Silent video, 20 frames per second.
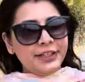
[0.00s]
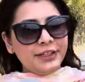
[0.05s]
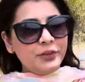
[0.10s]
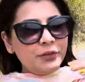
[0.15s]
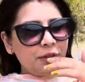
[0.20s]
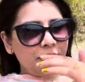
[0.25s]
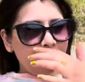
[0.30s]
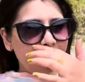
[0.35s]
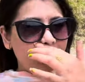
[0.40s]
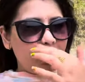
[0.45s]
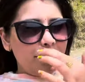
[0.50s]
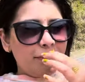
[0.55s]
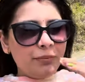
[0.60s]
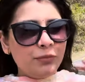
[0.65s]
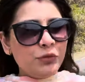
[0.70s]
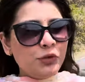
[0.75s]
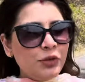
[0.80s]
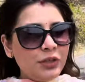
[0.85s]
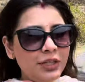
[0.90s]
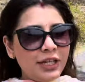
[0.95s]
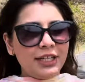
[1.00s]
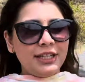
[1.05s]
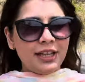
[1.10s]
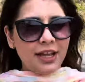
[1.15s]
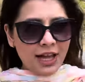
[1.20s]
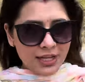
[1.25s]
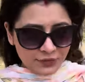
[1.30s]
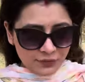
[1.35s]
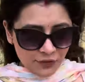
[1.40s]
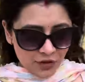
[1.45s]
थी क्योंकि मेरा मूड नहीं
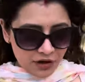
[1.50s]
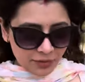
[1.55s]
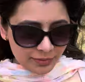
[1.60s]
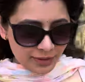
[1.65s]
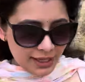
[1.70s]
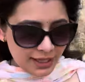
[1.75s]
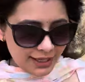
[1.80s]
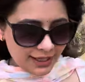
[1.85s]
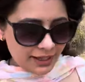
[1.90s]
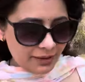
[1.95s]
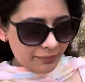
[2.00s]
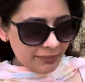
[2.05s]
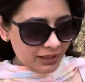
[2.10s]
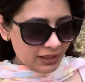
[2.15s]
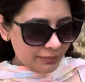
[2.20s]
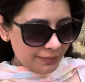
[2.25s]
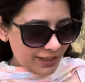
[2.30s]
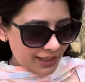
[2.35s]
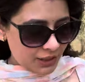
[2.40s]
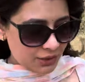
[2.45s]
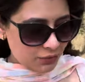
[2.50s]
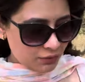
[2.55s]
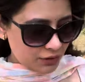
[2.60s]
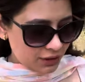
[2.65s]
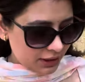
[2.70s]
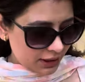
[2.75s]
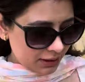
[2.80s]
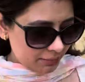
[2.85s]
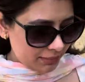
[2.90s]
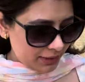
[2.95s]
था आज ब्लॉग बनाने का फिर मैंने
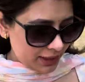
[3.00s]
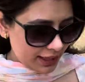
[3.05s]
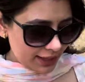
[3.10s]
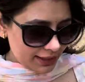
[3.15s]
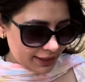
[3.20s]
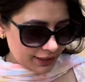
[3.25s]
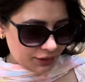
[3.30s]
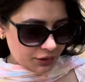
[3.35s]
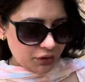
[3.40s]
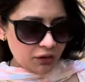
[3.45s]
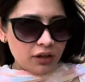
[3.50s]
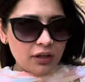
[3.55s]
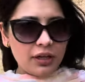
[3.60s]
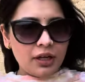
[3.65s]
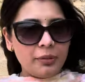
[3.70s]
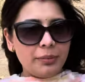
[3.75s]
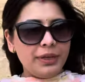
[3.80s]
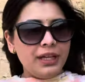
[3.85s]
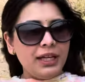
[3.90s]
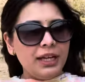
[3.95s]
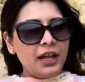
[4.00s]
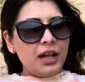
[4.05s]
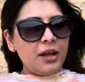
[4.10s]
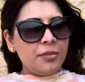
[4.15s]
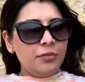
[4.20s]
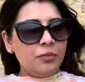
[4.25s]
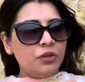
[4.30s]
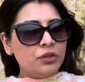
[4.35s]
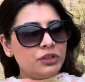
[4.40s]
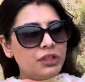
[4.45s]
सोचा कि बना लेती हूँ और अभी ना
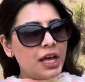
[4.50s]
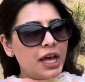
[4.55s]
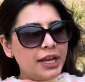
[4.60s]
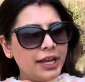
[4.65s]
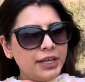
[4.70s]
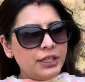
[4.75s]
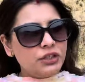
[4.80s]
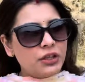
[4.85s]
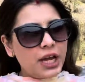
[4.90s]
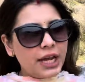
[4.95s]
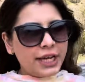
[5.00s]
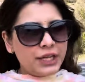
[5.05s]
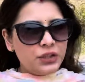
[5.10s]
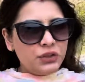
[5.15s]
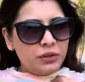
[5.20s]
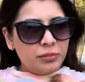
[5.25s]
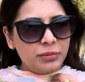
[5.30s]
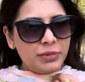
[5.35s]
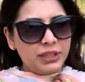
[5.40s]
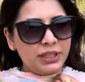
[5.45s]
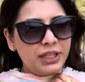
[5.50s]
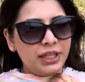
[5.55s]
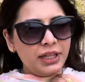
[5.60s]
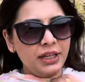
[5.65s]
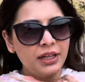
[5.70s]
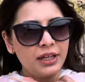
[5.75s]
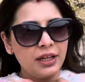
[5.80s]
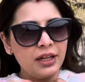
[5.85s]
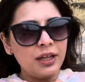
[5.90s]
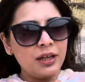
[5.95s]
हम लोग जा रहे हैं जागेश्वर मंदिर
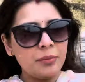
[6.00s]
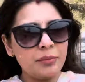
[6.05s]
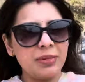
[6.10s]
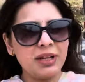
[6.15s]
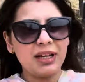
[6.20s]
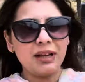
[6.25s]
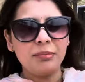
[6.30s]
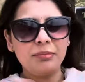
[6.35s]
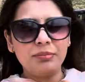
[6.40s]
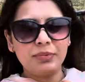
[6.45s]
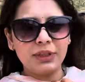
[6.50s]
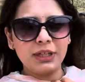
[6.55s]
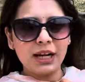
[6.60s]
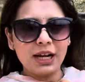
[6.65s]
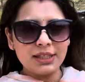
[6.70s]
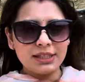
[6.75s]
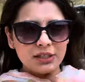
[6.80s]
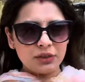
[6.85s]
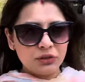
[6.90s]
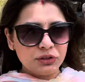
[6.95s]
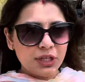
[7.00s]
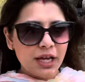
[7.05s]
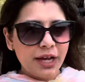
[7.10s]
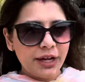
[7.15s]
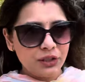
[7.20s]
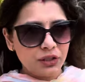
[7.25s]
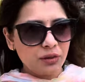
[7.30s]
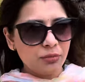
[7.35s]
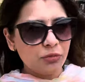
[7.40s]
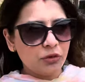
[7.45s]
मतलब घर से तो
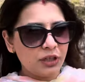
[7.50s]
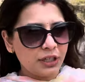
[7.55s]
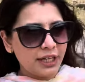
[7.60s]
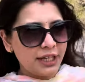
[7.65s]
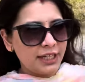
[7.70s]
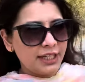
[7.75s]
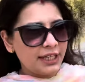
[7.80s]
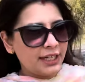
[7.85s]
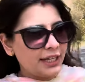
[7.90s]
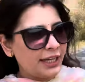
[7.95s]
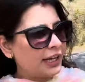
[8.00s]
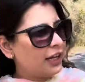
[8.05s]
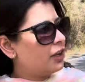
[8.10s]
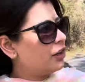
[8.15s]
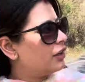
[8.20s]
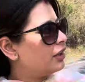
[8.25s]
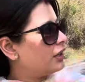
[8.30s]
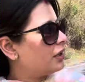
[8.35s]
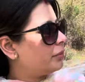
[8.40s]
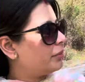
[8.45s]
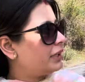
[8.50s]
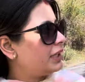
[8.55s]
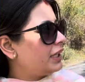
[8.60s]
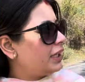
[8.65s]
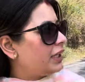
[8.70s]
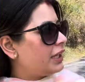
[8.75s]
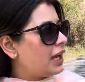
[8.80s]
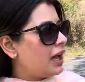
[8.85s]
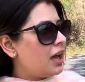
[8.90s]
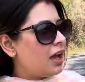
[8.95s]
जागेश्वर बोल के ही निकले हैं और अभी
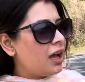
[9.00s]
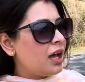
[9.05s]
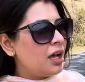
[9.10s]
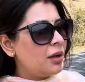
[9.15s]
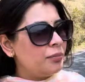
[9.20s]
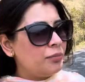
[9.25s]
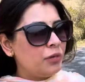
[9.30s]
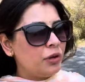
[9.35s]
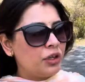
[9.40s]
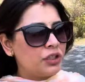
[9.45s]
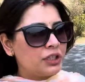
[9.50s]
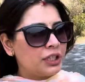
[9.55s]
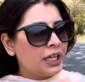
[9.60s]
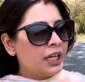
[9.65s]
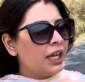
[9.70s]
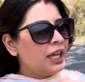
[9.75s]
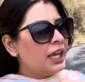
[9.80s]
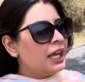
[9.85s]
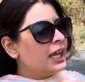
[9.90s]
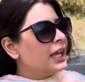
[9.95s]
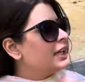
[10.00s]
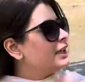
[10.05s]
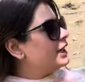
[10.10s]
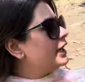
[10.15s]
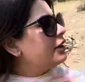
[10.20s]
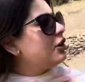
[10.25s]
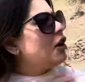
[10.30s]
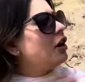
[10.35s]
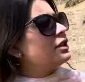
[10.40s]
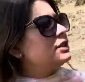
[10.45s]
यहाँ हम पहुँच गए ये
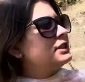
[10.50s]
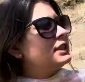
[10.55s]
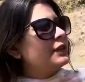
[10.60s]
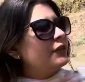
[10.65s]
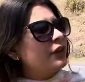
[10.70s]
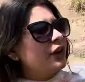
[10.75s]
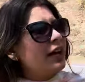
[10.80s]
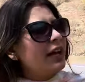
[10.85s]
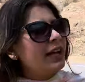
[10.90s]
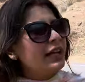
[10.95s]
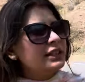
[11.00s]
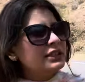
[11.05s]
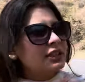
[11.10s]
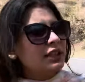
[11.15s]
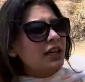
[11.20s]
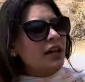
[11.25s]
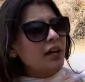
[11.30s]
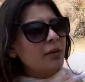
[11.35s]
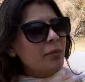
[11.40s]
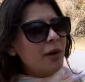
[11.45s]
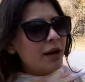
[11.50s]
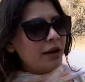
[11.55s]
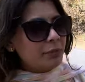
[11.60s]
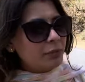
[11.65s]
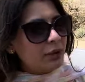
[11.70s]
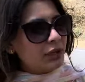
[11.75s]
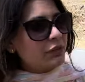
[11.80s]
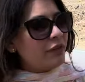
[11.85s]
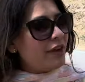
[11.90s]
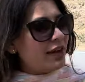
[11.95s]
कौन सी वो है जगह
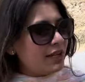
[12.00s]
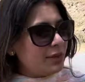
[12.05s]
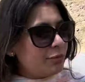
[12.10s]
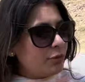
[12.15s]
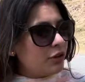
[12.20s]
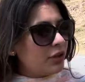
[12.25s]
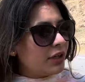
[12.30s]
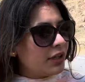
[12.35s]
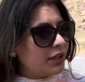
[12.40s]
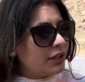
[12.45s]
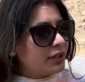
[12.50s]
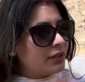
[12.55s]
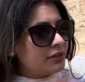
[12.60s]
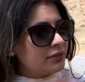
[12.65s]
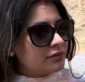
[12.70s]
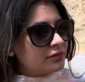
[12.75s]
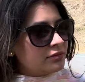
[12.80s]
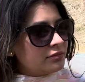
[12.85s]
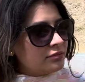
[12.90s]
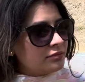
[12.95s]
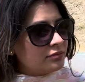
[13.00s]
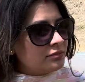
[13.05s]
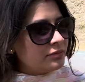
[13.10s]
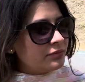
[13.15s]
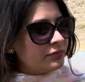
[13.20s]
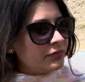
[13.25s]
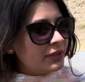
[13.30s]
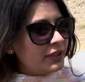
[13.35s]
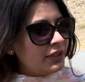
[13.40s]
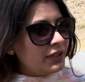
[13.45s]
बगवाली पोखर
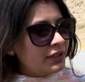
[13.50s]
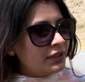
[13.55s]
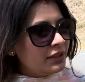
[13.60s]
फिर